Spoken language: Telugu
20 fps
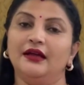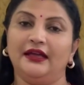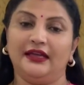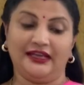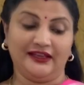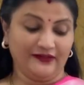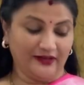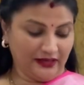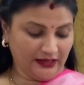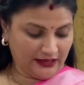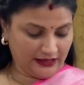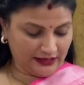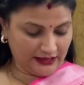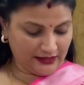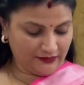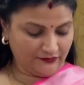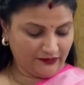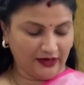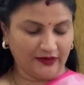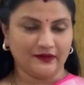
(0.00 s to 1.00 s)
ఈవెన్ ఈ
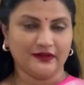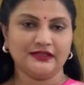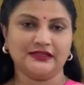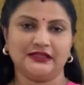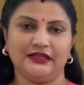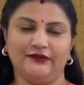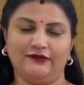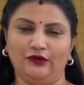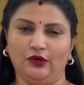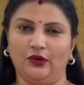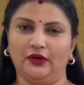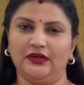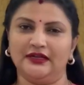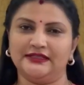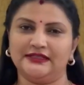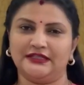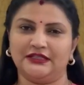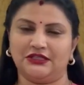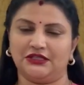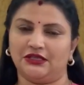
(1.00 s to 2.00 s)
ఫ్లవర్స్ ఈ ఫ్లోరల్స్
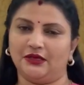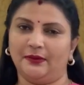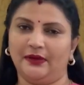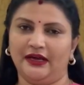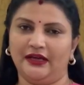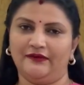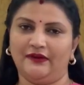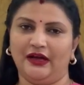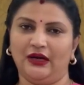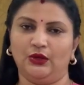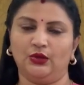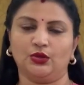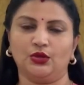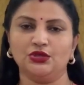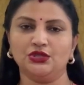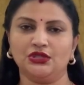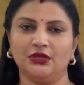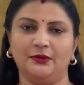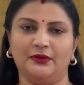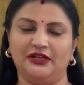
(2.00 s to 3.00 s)
ఇష్టపడే వాళ్ళు
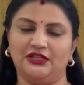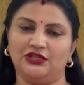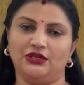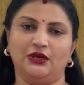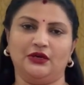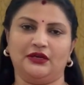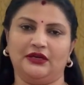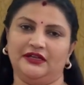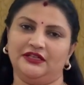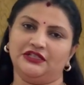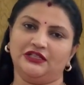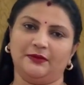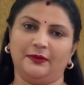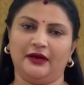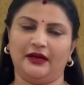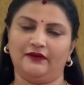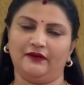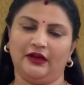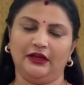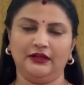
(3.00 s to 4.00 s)
కొంచెం రిచ్ లుక్ ఇష్టపడే
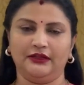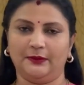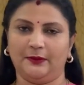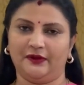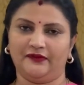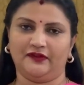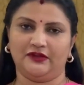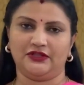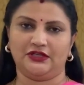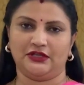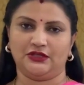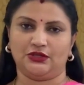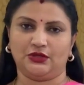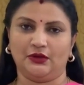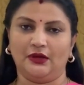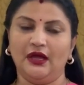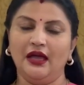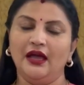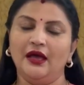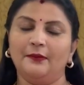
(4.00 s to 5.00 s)
వాళ్ళు ఇది ప్రిఫర్ చేయొచ్చు
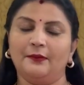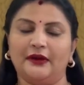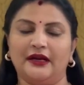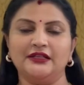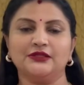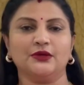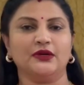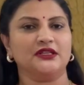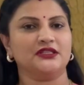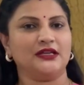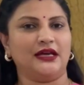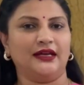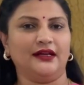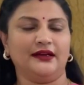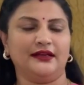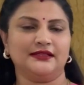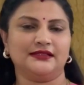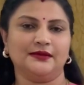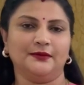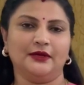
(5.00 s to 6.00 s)
ప్రైస్ కూడా చాలా
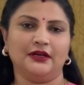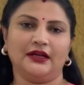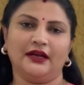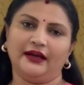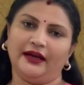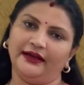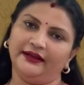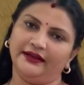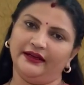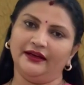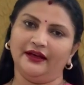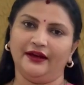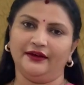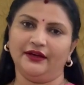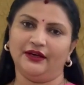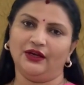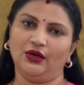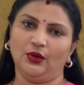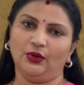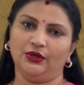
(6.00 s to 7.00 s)
రీజనబుల్గా నైన్టీన్
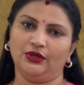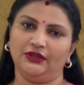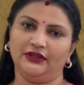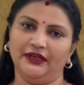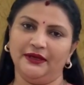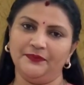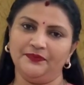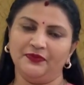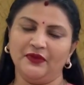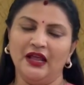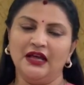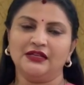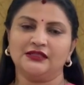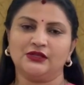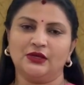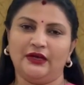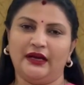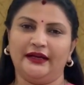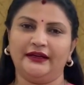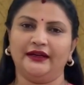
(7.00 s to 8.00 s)
హండ్రెడ్లో ఉంటుంది సో
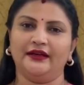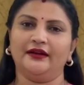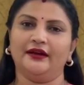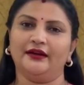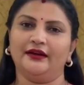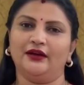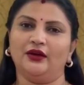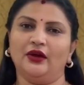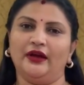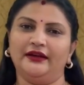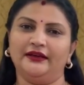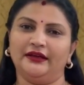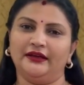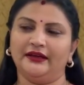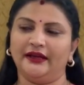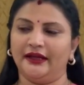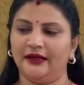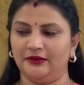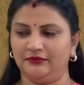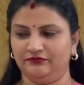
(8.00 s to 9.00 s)
నైన్టీన్ హండ్రెడ్లో
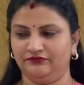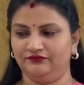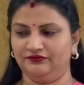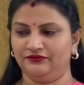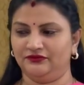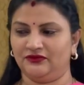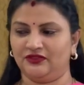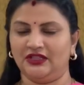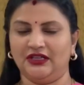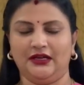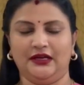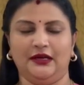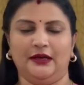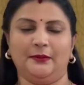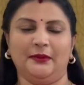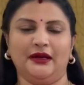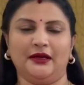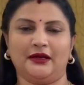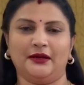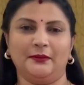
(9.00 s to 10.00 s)
ఏంటంటే
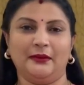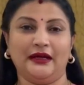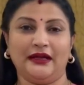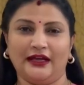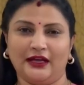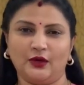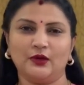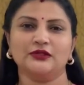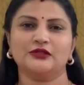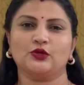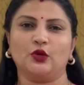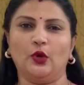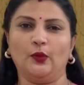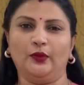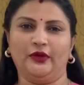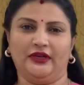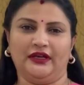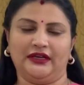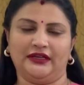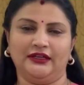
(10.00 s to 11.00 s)
మనకి ఎక్కువ స్కోప్
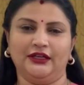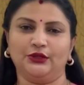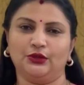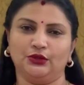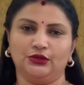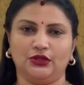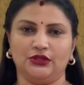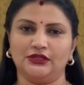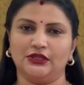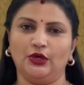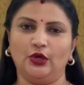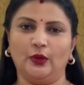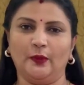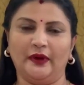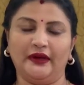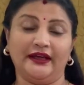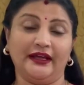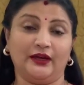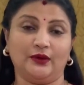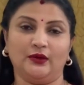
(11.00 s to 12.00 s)
ఉంటుంది కదా టూ థౌజండ్ లోపు
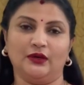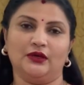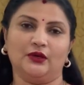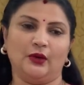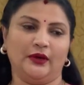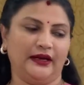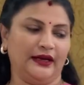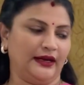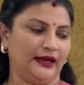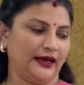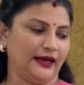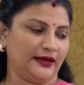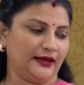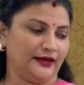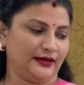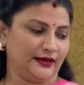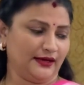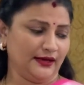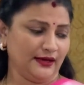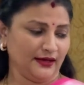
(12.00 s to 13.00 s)
అంటే ఎక్కువ
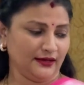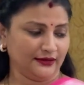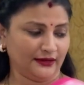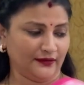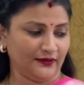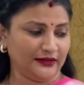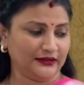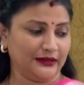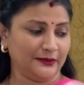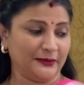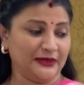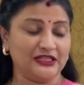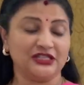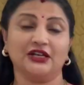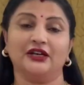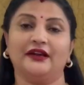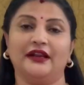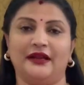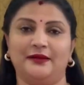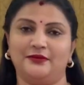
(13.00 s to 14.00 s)
కొనేలాగా తర్వాత మంచిగా
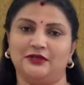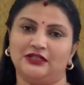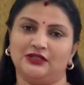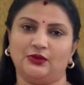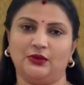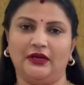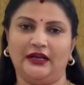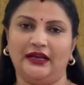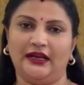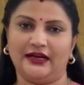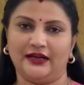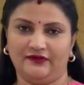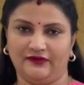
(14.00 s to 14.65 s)
డ్రైప్ చేసుకునేలాగా